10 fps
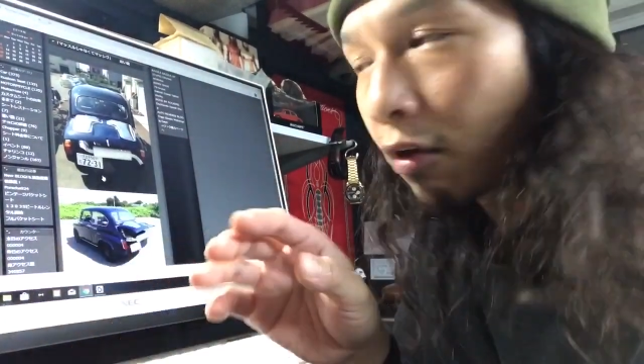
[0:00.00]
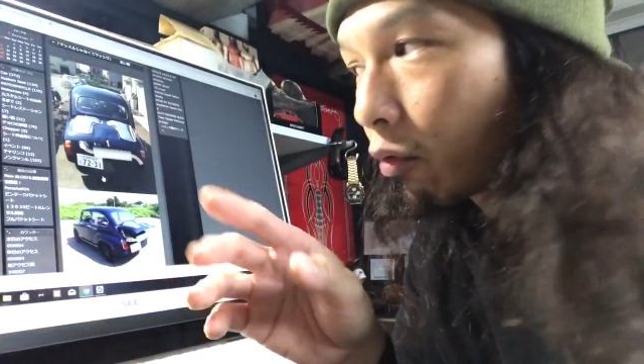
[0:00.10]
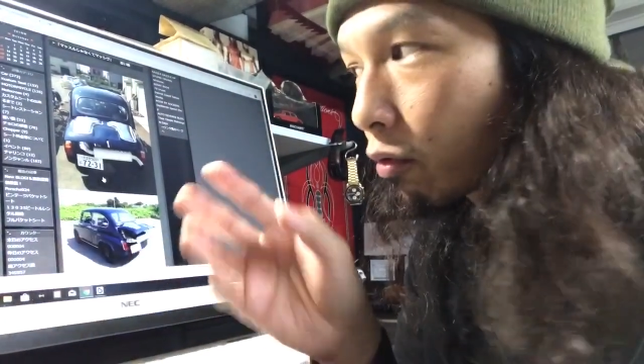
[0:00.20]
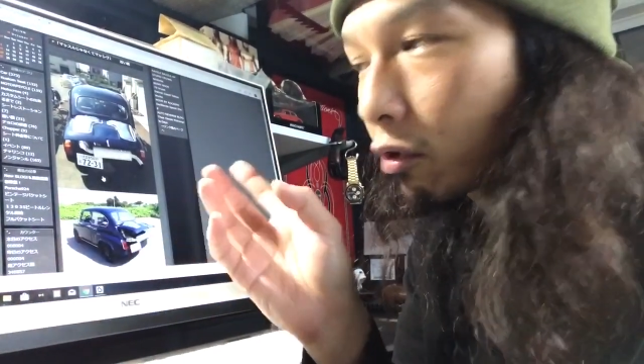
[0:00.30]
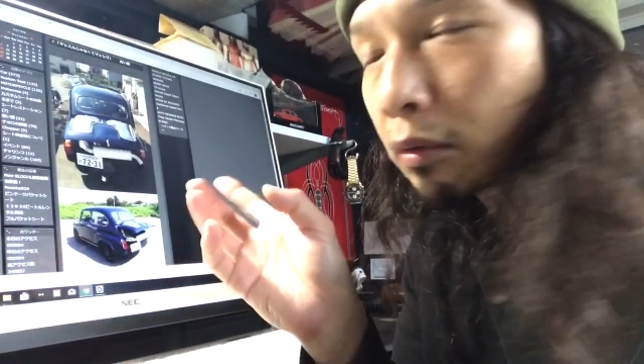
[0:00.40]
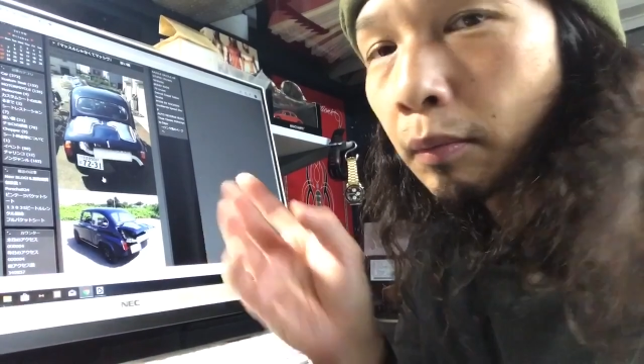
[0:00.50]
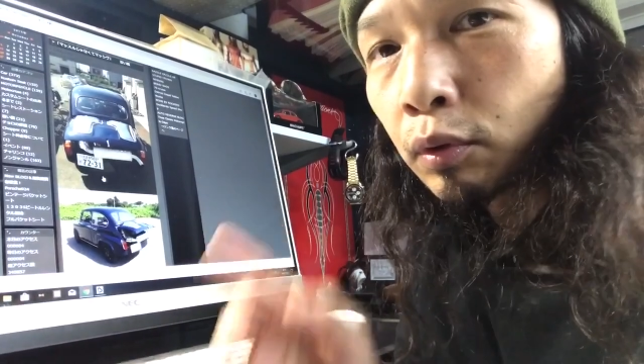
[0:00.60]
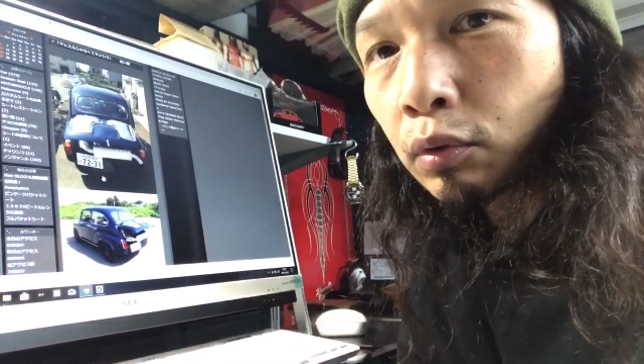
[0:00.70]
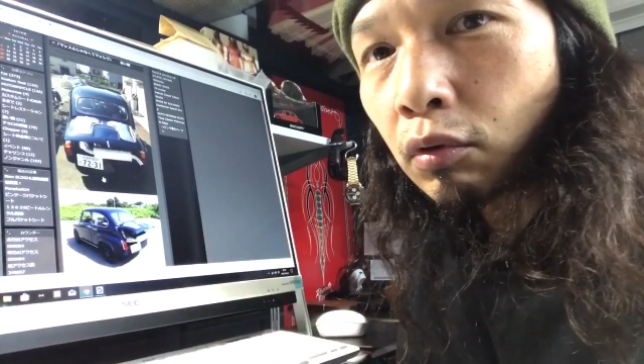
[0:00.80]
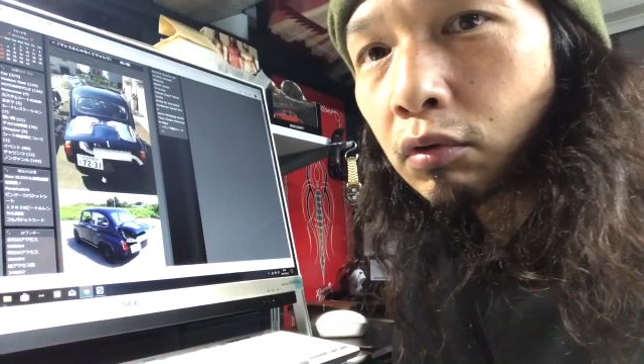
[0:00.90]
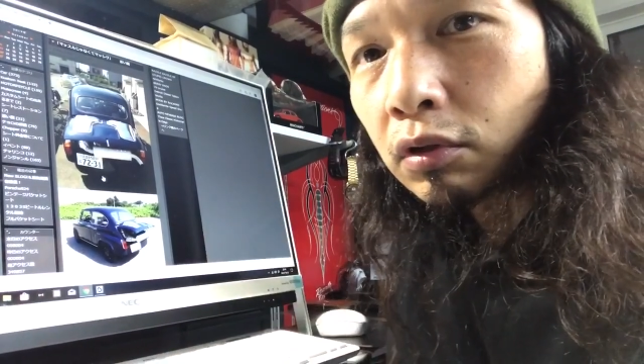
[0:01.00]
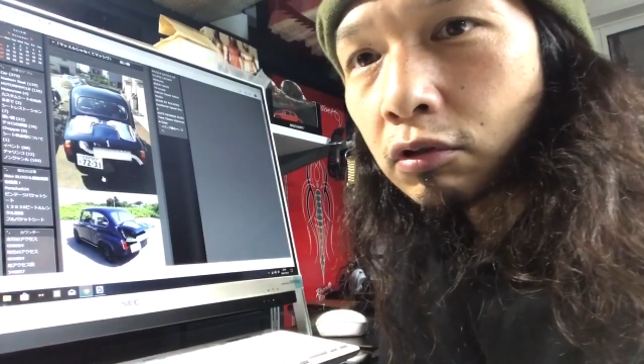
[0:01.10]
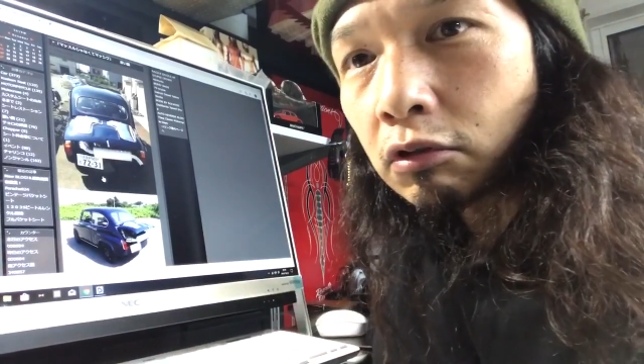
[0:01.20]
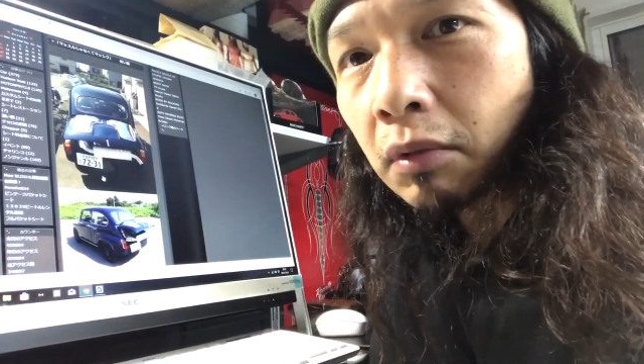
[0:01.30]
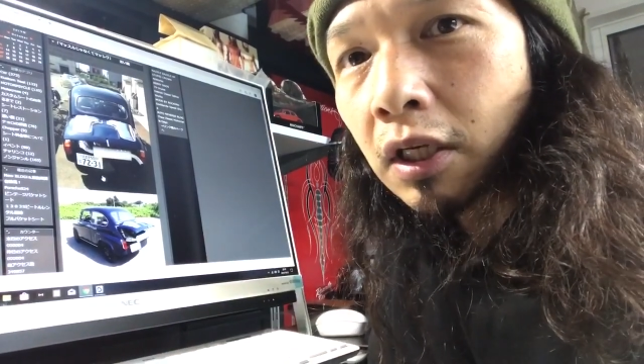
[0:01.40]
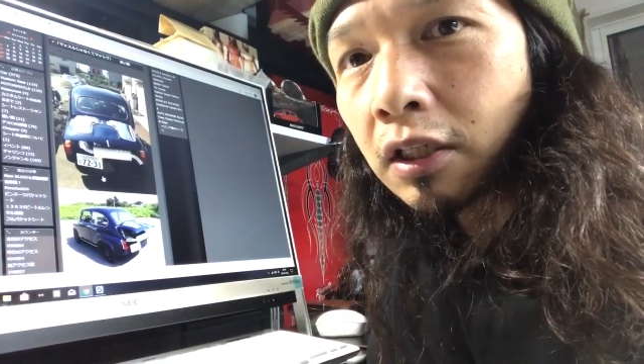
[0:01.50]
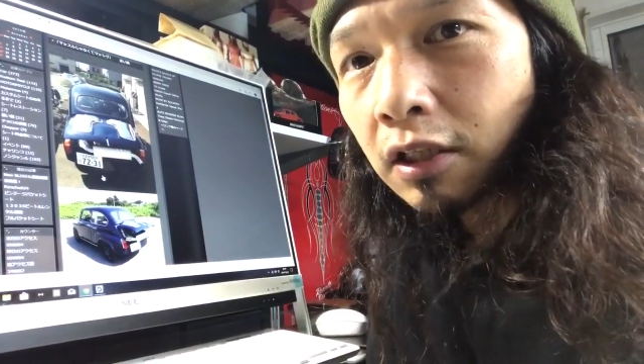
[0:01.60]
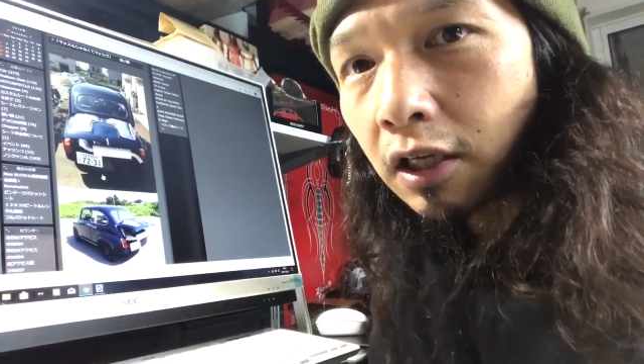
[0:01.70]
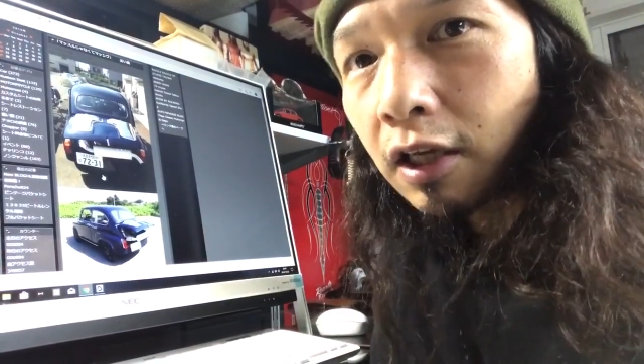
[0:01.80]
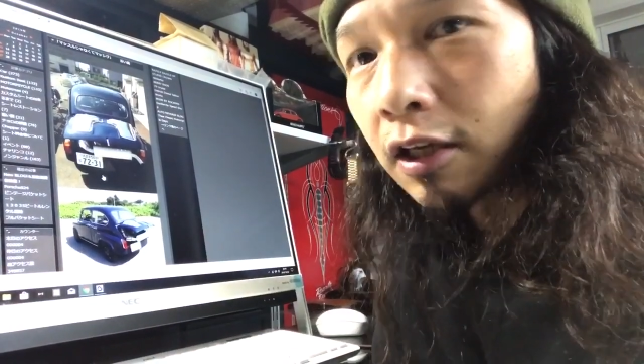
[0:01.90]
この車モノコックの車なん
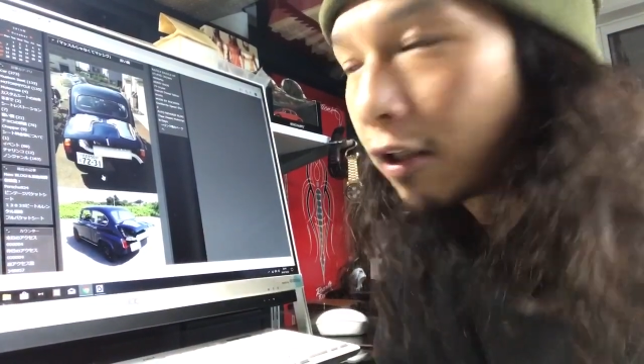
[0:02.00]
で、